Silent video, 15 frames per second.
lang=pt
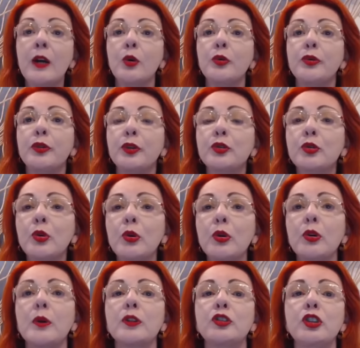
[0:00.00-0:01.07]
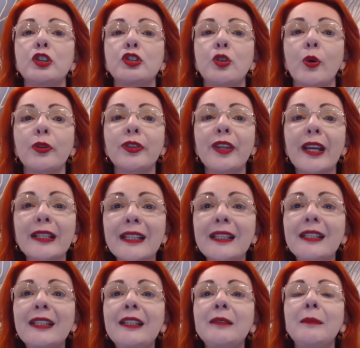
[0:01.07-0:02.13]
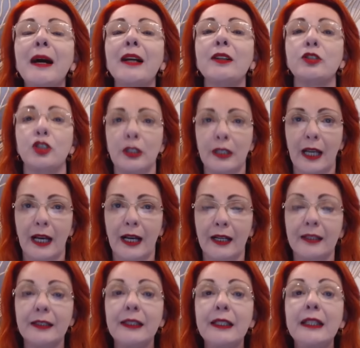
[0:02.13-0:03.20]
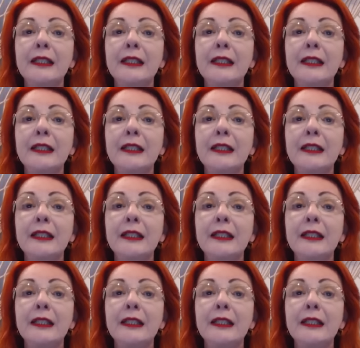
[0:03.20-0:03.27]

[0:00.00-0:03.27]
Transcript: o futuro a gente consegue imaginar.